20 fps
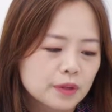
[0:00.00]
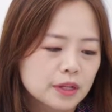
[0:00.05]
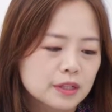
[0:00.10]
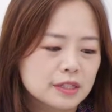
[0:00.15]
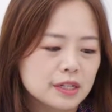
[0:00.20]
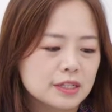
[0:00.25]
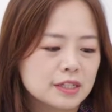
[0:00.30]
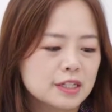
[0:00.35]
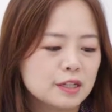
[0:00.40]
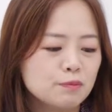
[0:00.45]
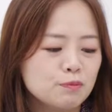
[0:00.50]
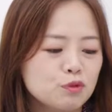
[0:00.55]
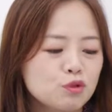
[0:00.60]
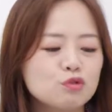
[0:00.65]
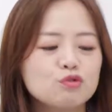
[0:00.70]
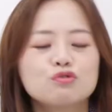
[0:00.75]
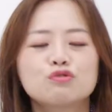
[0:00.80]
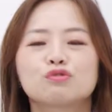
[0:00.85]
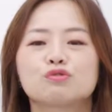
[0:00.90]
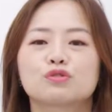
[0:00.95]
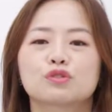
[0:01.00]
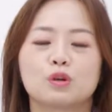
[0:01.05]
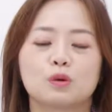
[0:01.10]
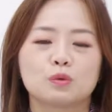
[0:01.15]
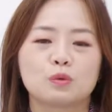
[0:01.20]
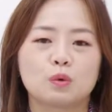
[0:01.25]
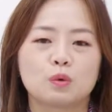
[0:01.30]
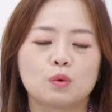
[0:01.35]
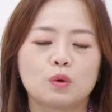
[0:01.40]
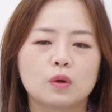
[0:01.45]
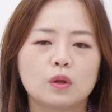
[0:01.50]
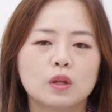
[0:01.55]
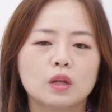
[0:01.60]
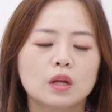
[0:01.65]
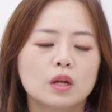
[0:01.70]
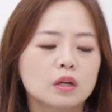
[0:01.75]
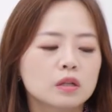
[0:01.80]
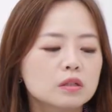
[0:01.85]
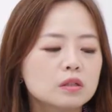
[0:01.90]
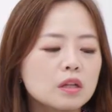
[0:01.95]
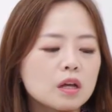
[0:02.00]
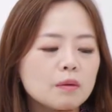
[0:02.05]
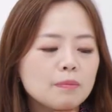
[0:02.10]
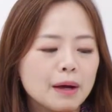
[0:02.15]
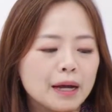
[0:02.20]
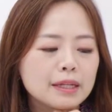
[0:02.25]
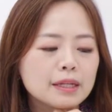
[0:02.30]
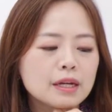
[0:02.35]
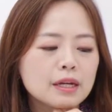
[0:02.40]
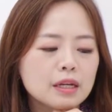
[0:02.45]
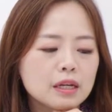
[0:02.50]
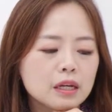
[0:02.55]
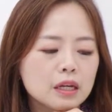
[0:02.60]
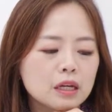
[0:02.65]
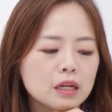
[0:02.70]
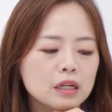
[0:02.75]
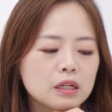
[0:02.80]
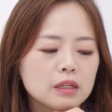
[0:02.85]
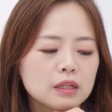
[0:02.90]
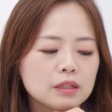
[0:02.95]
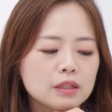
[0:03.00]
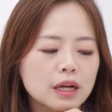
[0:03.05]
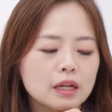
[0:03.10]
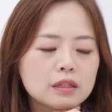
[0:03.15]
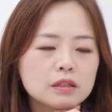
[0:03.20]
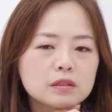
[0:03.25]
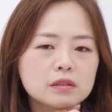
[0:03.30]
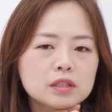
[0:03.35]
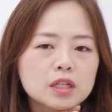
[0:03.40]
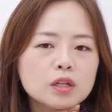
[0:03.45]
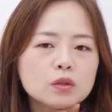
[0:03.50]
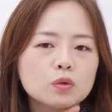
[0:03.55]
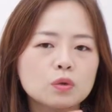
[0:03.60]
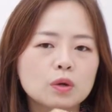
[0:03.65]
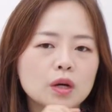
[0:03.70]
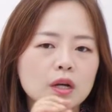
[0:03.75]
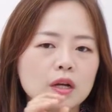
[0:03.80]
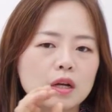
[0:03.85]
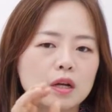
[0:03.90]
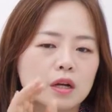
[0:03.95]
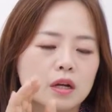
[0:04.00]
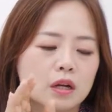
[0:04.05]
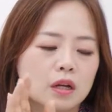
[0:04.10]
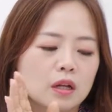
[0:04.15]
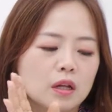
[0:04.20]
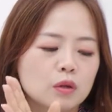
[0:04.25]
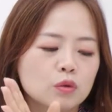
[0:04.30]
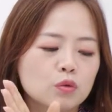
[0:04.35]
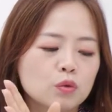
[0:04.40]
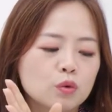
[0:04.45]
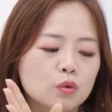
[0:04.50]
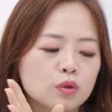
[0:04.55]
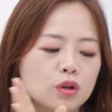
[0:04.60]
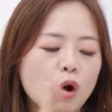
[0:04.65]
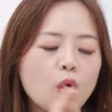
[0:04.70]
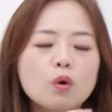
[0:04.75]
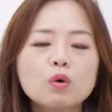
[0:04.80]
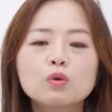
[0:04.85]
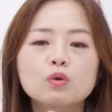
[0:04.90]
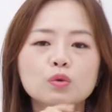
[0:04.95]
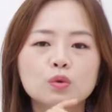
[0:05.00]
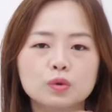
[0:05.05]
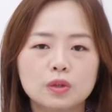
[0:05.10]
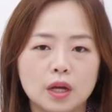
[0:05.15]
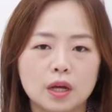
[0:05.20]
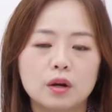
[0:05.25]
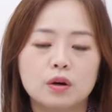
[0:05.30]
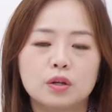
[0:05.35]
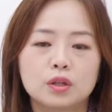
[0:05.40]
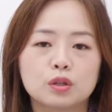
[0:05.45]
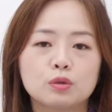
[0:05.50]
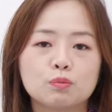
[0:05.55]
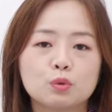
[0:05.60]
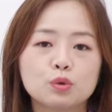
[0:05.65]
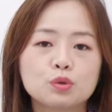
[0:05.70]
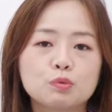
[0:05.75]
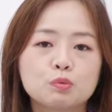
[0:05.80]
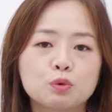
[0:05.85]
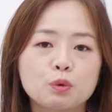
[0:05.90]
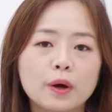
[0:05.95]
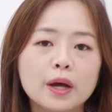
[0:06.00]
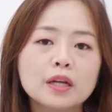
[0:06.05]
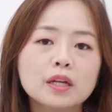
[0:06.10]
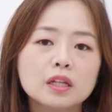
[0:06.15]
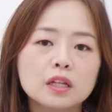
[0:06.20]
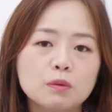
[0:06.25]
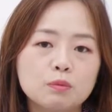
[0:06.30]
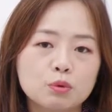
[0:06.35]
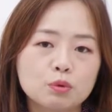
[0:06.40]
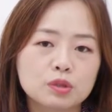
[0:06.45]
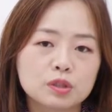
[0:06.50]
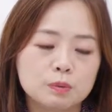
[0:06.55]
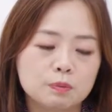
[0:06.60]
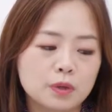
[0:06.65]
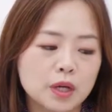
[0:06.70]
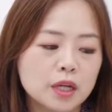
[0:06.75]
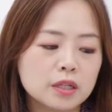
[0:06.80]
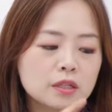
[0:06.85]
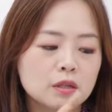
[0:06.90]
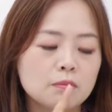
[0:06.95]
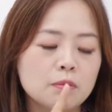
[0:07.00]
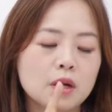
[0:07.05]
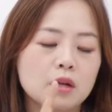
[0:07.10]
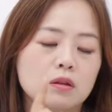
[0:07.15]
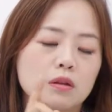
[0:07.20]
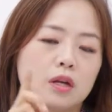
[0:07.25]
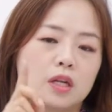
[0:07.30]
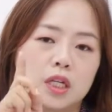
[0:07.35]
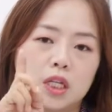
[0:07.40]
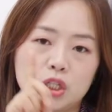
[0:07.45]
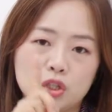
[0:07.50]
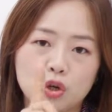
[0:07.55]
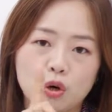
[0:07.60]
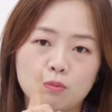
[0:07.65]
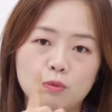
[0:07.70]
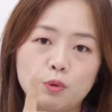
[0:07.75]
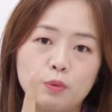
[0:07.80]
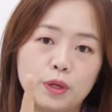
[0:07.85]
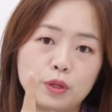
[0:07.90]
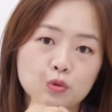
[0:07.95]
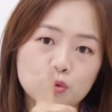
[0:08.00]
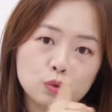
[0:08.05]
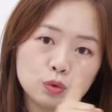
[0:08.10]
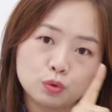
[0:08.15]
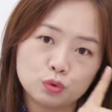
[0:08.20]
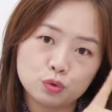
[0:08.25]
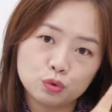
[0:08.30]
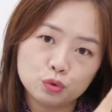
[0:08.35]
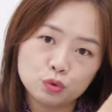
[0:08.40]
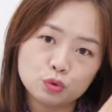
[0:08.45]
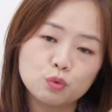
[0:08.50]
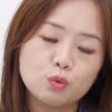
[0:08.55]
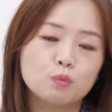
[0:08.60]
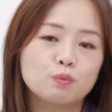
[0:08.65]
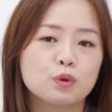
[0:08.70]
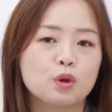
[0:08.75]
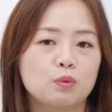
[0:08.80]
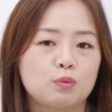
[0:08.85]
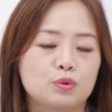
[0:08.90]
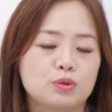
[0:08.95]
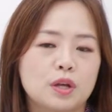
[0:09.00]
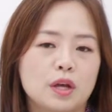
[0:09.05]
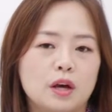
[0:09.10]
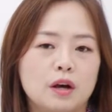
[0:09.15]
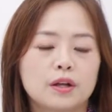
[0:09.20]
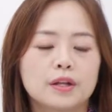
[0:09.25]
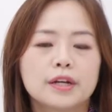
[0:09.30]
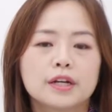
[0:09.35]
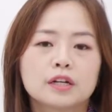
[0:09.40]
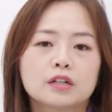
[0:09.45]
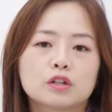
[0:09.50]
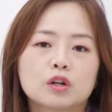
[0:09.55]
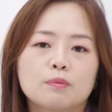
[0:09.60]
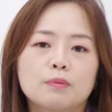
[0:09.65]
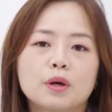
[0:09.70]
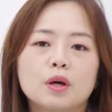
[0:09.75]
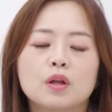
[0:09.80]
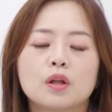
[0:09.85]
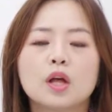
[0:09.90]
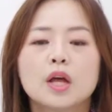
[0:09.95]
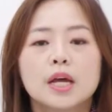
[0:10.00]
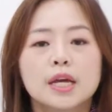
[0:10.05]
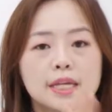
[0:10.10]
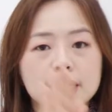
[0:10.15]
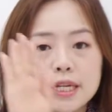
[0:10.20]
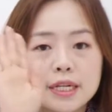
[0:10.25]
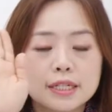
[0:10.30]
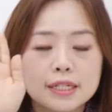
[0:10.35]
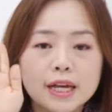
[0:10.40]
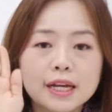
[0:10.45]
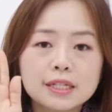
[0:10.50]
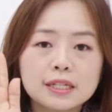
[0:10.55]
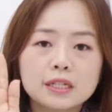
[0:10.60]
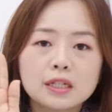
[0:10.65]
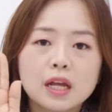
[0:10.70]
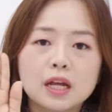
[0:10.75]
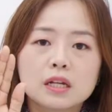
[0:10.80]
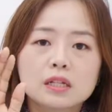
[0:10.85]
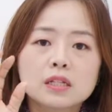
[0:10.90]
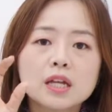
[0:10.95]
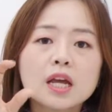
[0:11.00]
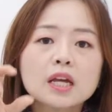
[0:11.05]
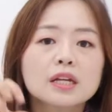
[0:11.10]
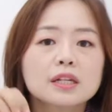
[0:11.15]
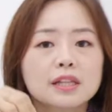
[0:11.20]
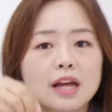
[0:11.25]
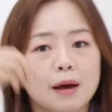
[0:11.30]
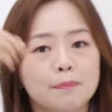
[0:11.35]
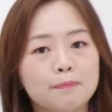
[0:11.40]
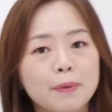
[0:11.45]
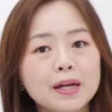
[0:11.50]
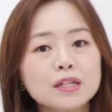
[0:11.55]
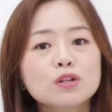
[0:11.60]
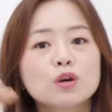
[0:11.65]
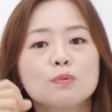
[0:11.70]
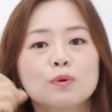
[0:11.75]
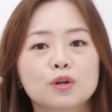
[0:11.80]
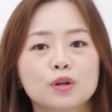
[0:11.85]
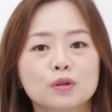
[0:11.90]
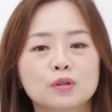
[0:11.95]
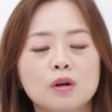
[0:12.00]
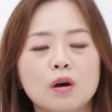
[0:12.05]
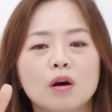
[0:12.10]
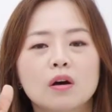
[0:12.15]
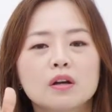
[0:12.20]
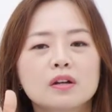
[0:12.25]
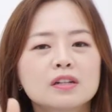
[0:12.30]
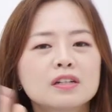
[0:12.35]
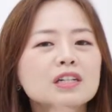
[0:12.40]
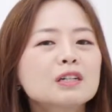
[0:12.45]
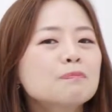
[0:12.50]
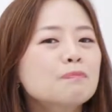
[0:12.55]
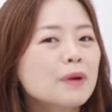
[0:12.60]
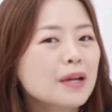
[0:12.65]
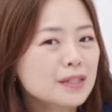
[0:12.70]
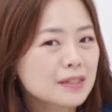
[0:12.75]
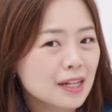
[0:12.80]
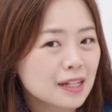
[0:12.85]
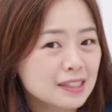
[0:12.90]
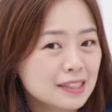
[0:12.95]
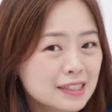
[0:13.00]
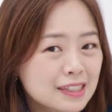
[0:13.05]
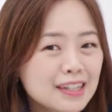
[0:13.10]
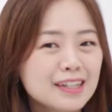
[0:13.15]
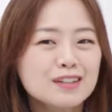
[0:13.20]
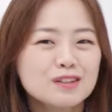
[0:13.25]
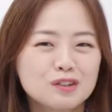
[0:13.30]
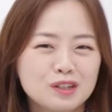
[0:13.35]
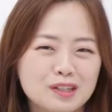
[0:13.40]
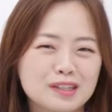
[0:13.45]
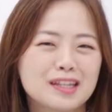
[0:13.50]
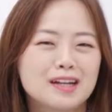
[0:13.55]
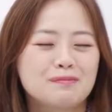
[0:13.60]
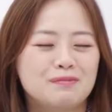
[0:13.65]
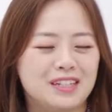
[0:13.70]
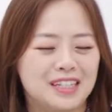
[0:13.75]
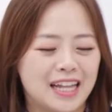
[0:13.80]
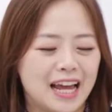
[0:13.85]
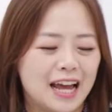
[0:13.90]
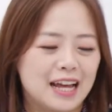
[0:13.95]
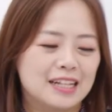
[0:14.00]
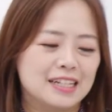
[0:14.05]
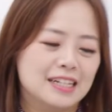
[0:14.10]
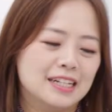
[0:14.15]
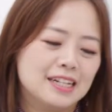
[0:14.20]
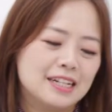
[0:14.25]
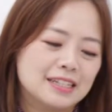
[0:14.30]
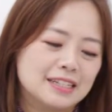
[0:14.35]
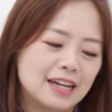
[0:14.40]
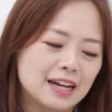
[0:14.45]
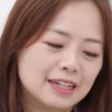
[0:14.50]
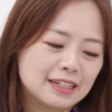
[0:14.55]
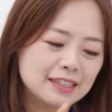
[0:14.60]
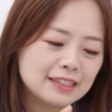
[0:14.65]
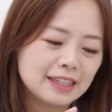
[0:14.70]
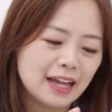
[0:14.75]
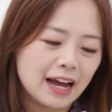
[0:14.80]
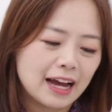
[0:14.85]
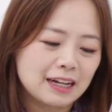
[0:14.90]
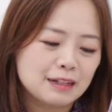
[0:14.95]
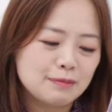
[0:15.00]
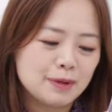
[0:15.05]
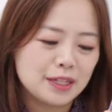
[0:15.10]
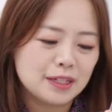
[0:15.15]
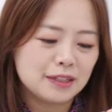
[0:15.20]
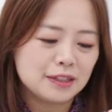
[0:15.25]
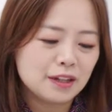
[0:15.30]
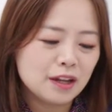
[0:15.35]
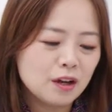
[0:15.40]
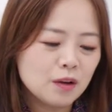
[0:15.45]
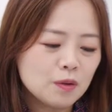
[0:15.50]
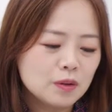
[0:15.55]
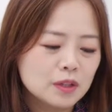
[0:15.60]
자, 16 정도로. 근데 만약에 나는 채도가 또 0으로 되어 있는 모습도 확인해 보고 싶다 하시면 이 점을 왼쪽으로 쭉 옮겨 보세요. 그러면 이 사진에 색이 다 빠져버려서 흑백 사진이 된답니다. 자, 그 다음에는요.